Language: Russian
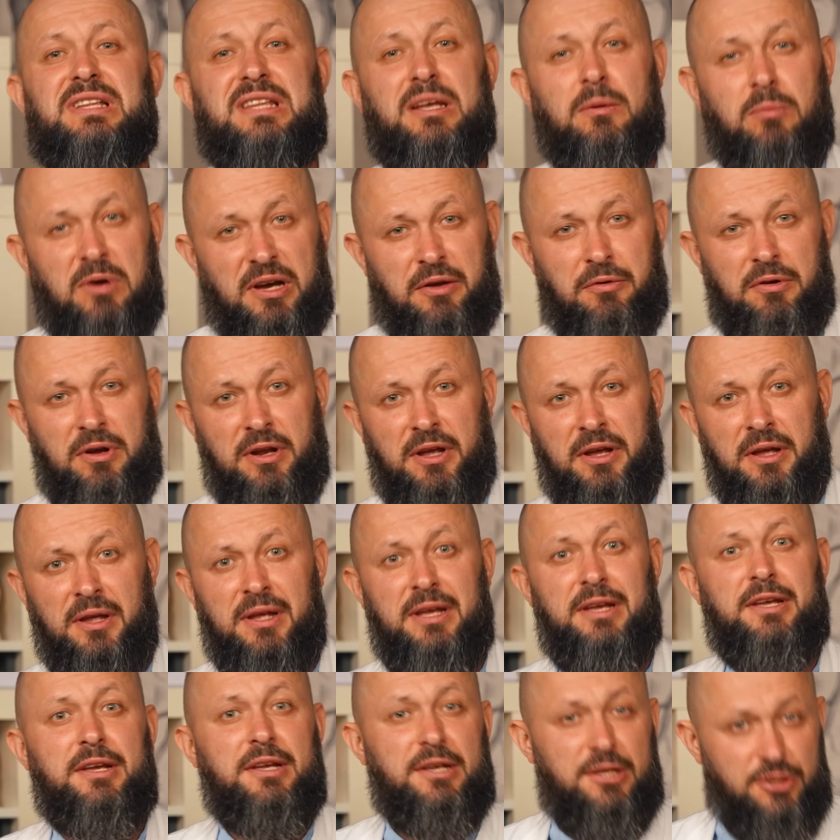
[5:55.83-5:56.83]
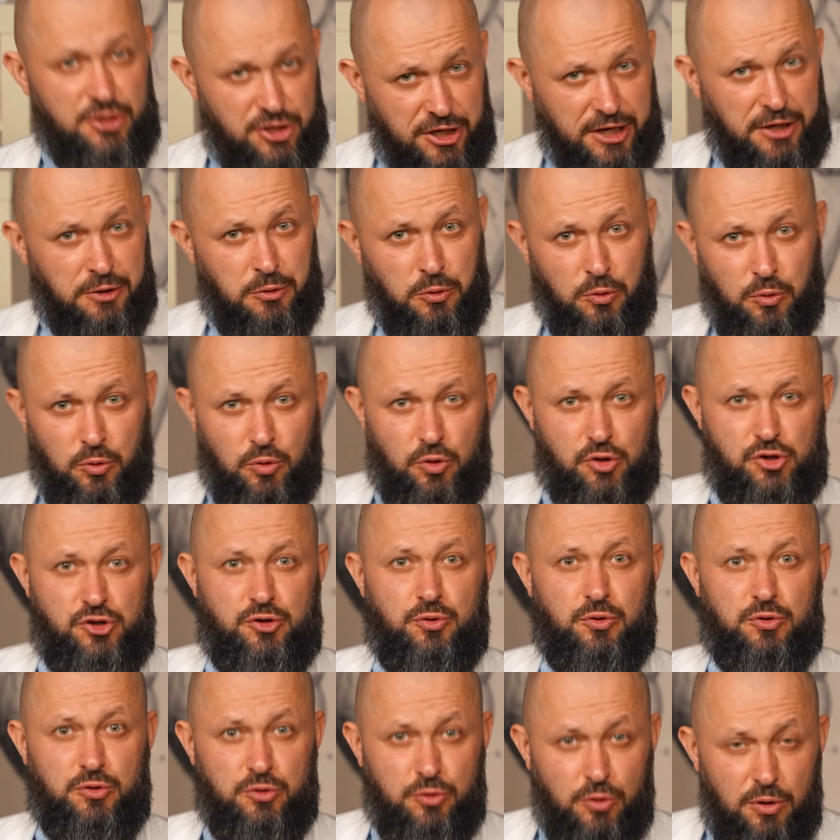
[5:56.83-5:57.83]
добавили чайную
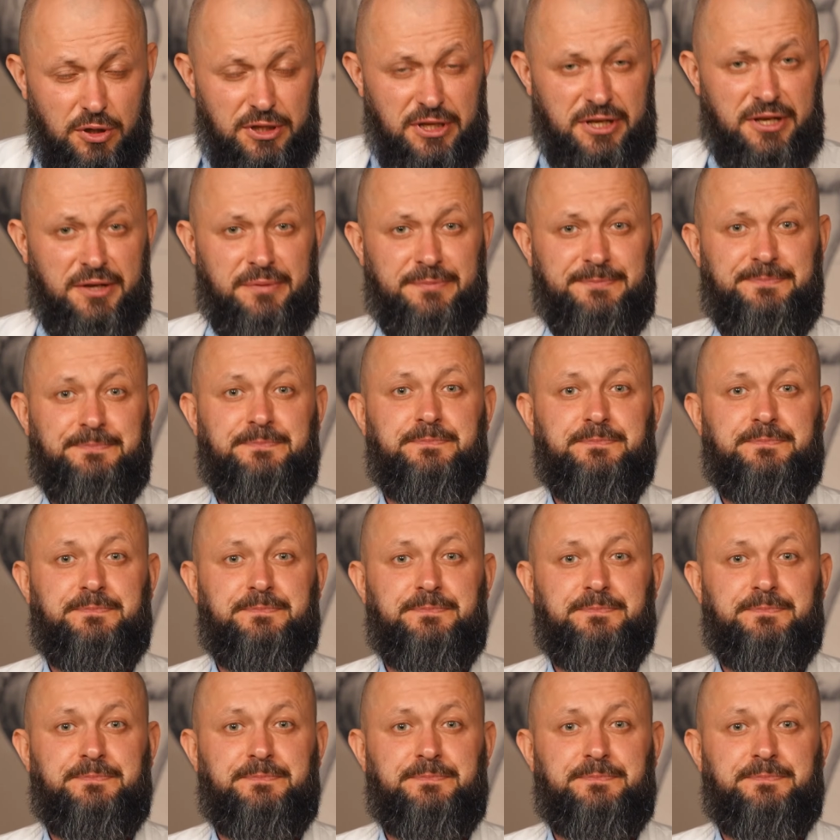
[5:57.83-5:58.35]
ложку соды